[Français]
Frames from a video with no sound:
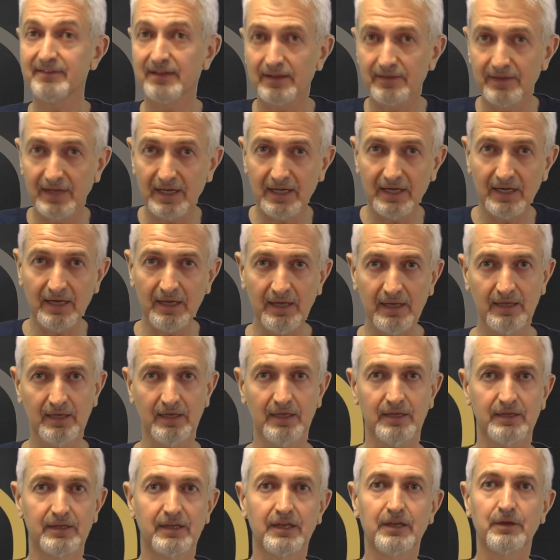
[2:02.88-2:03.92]
éternel,
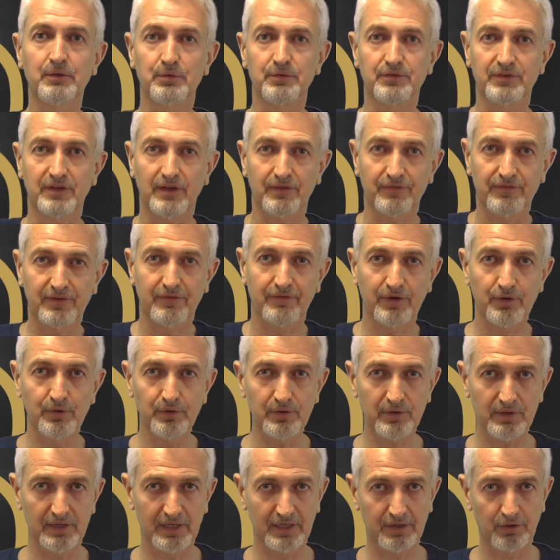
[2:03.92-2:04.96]
qui conserve sa
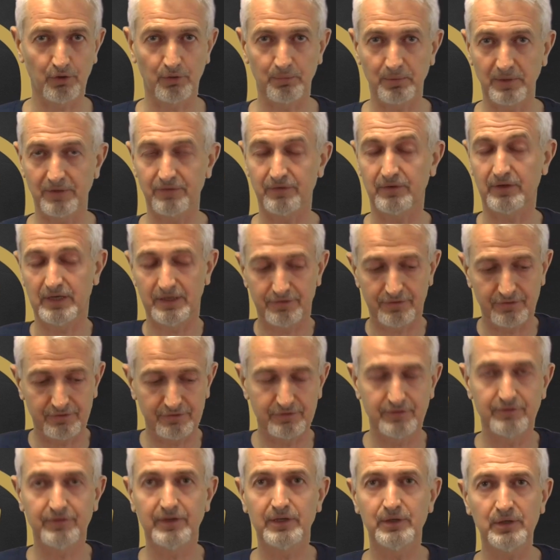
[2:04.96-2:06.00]
valeur et qui représente
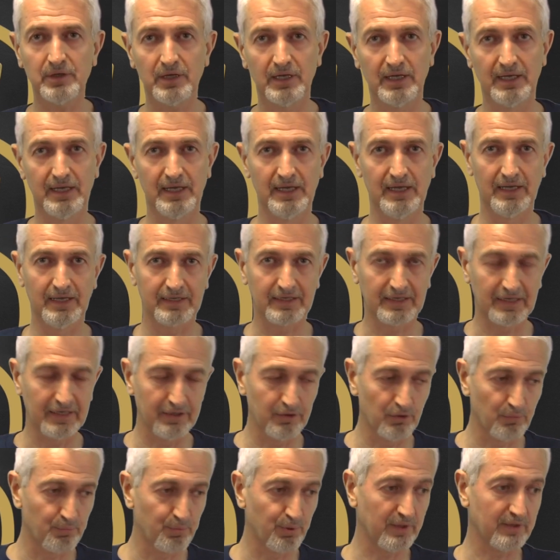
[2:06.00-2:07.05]
l'échange de valeur,
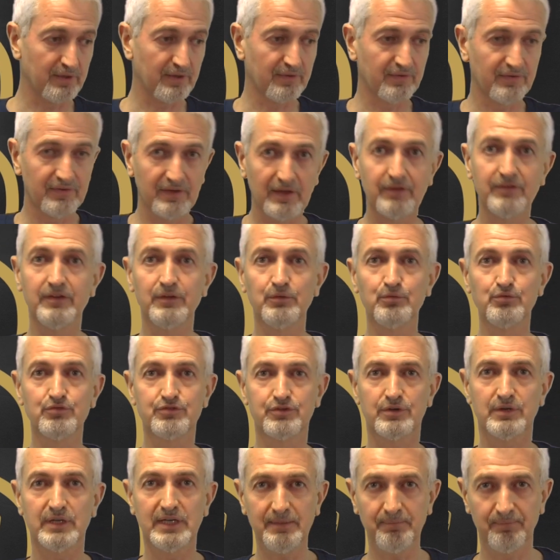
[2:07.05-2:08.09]
qui ne peut être saisi
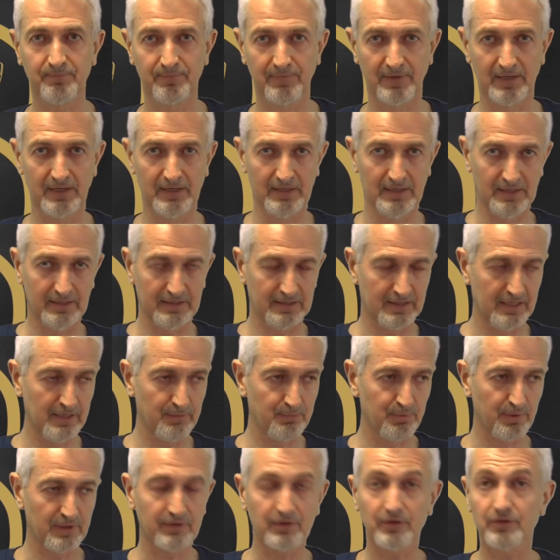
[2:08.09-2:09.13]
ou gelé,
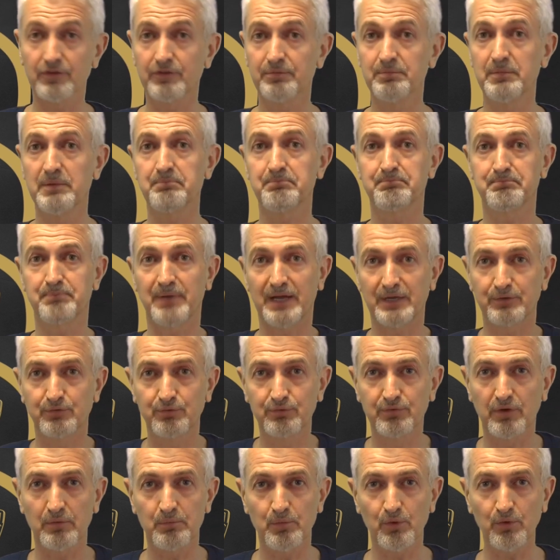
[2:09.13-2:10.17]
qui peut être transmis
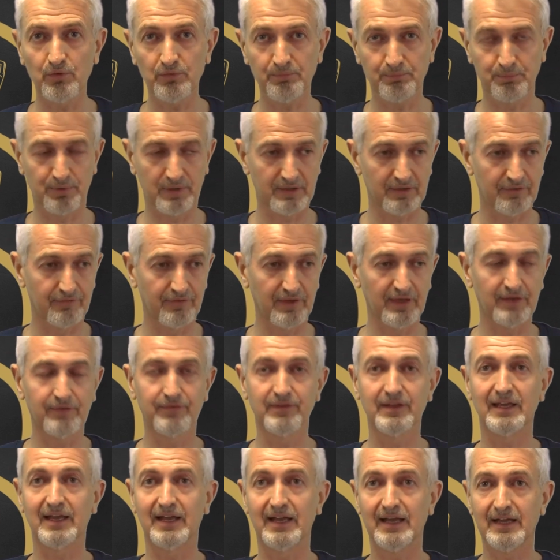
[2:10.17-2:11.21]
partout dans le monde, peut être
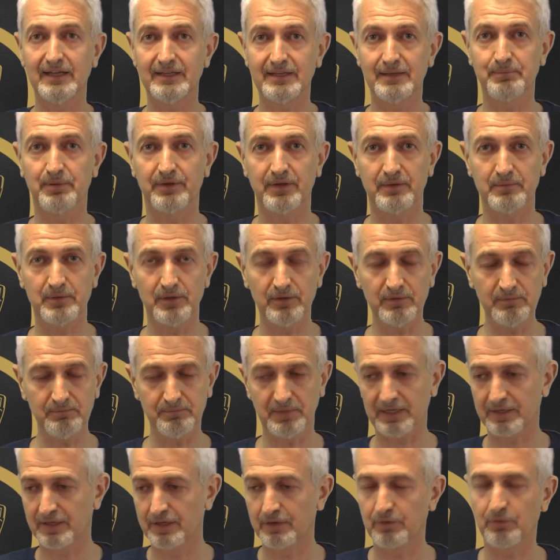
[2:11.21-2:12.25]
vérifié indépendamment
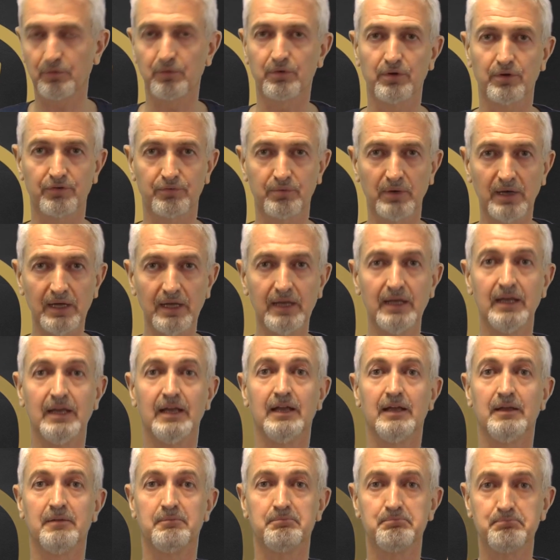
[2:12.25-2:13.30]
par quiconque le reçoit,
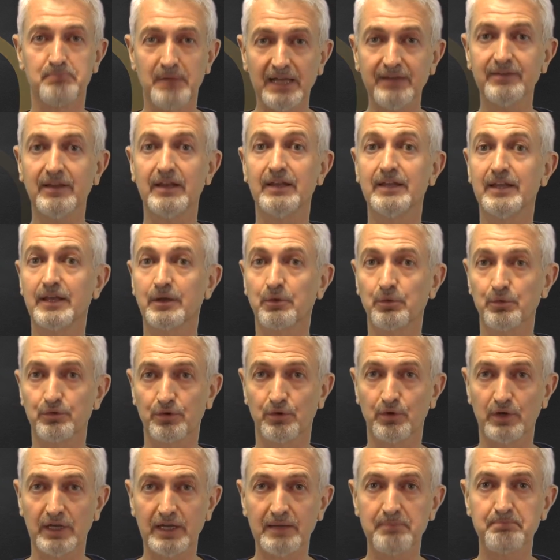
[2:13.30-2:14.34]
mais elle n'est
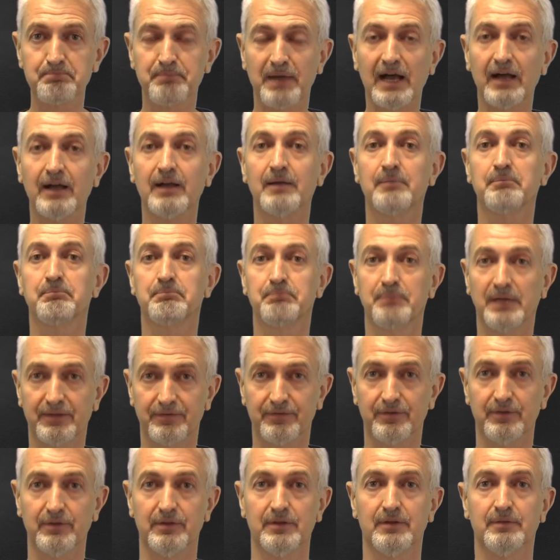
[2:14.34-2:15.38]
contrôlée par
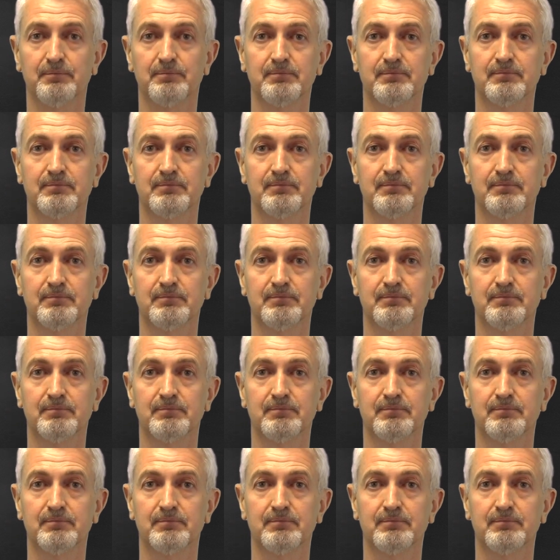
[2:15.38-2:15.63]
personne.